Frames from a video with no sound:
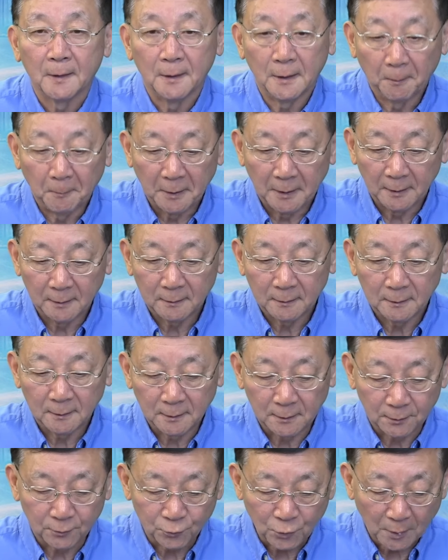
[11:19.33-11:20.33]
那么，
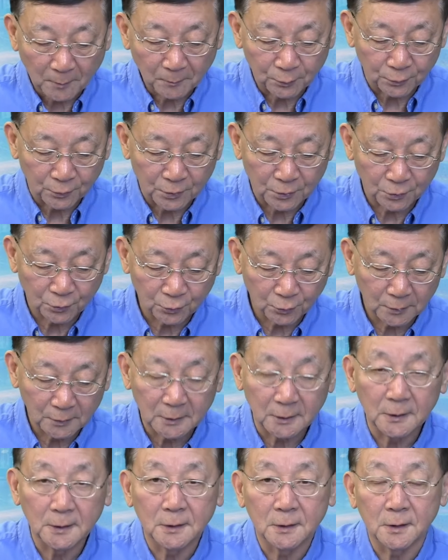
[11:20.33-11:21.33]
呃，川普是说，
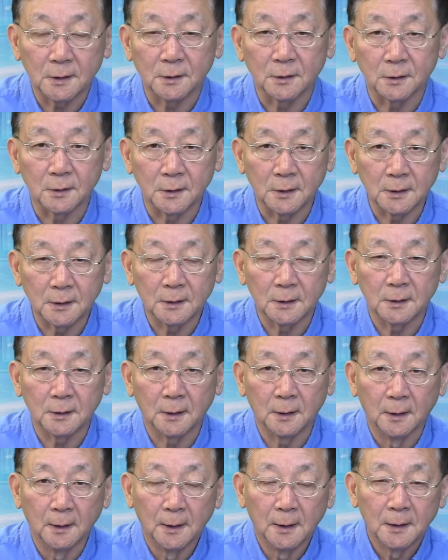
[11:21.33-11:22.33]
第一，这是一
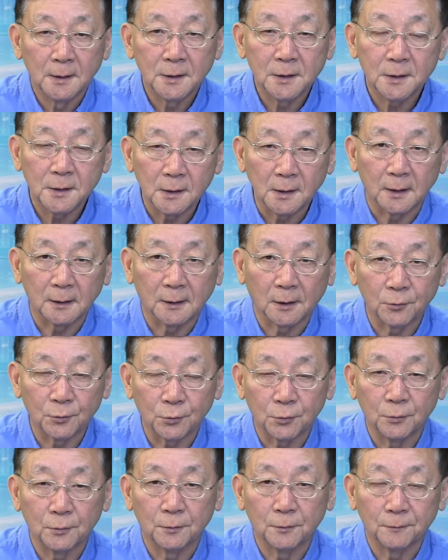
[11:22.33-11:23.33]
个企业当
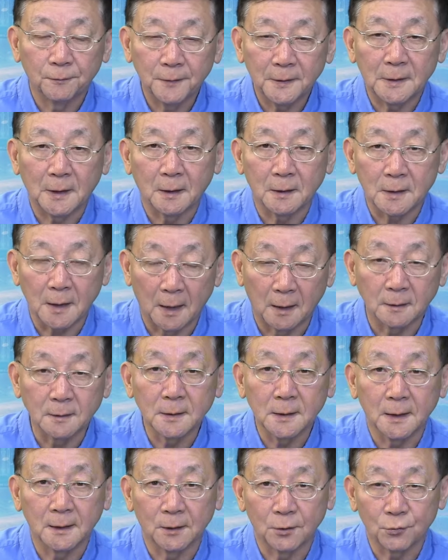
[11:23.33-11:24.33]
中非常常
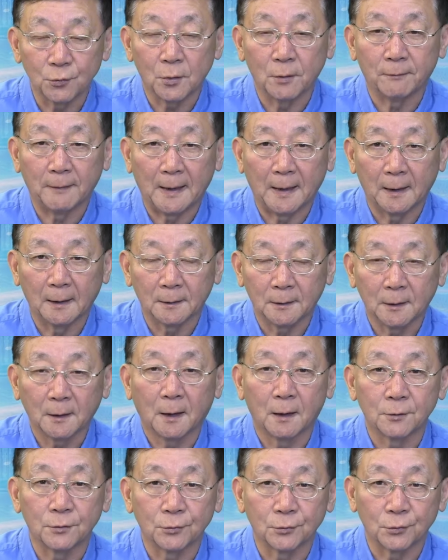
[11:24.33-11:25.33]
见的做法；第
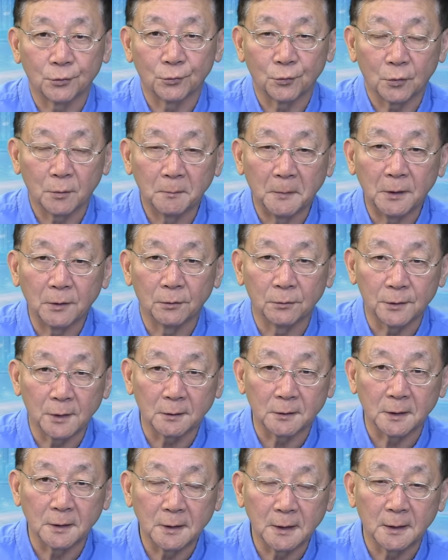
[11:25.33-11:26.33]
二，就是说没有
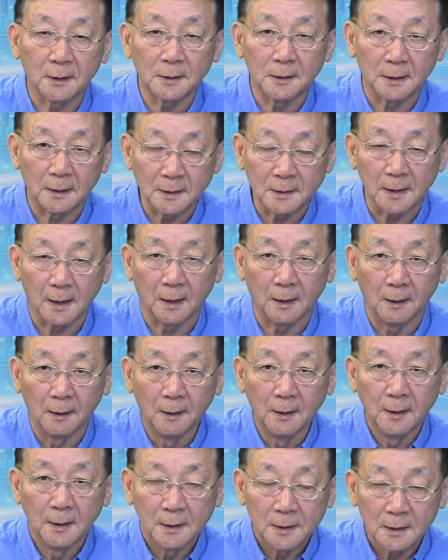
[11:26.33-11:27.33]
造成任何影响。
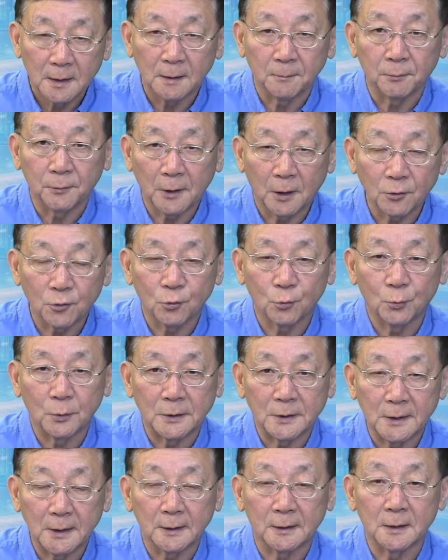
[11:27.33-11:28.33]
这当初
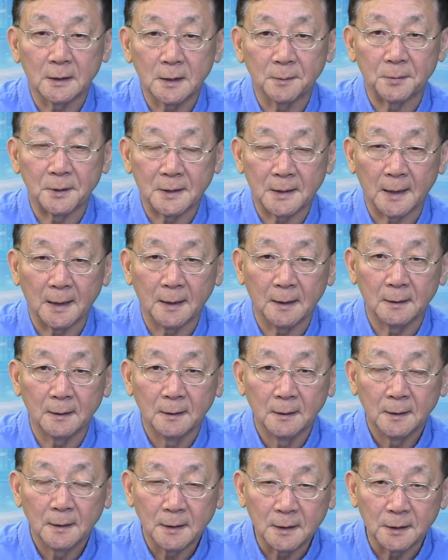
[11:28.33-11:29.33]
我借的这笔钱
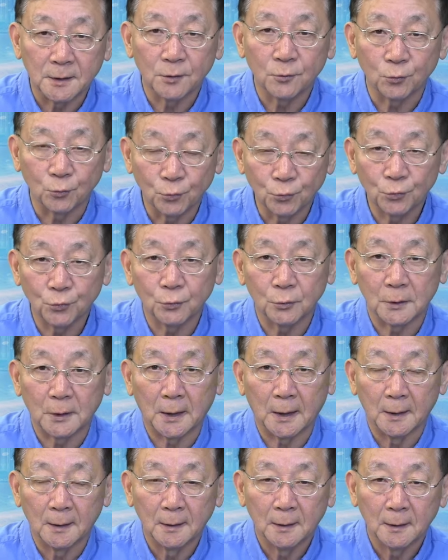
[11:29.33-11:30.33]
已经如数
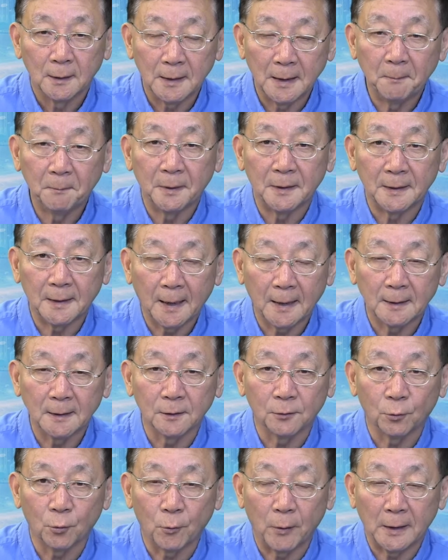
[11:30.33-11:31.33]
的连本带
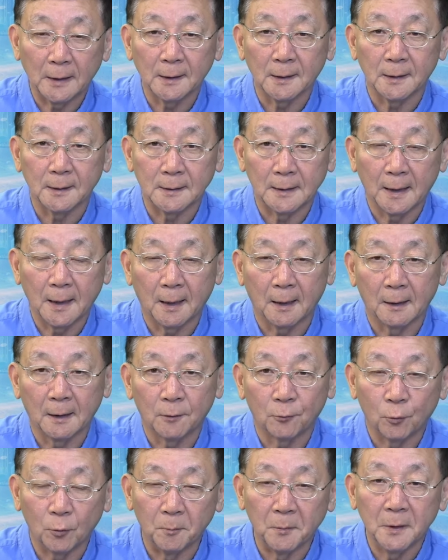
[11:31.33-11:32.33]
利都还给银行
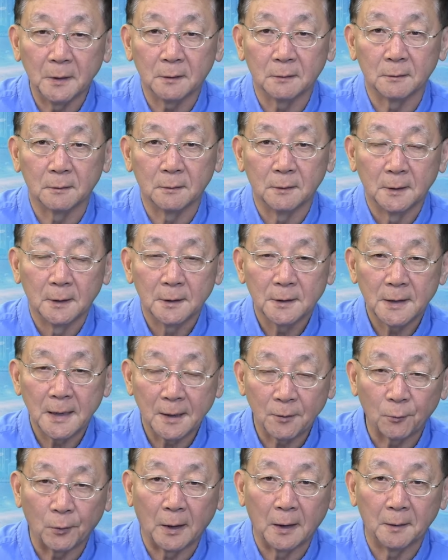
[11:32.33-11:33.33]
了，我没有
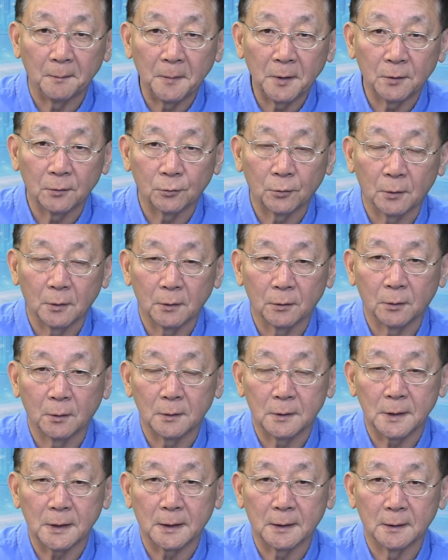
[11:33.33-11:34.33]
欠款，没有
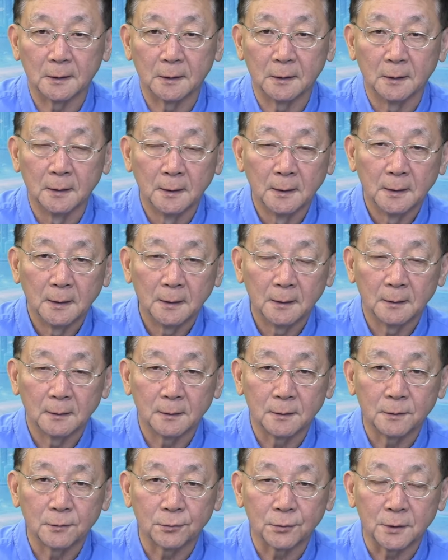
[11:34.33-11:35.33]
这个呃，
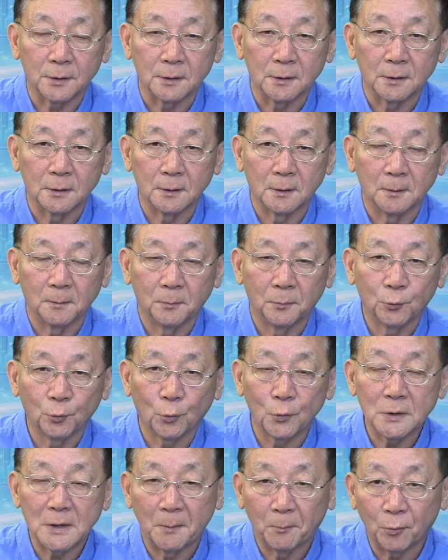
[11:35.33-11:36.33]
就是
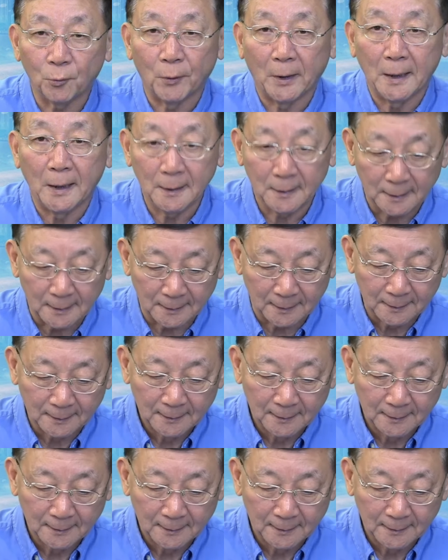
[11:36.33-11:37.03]
拖欠不还哈。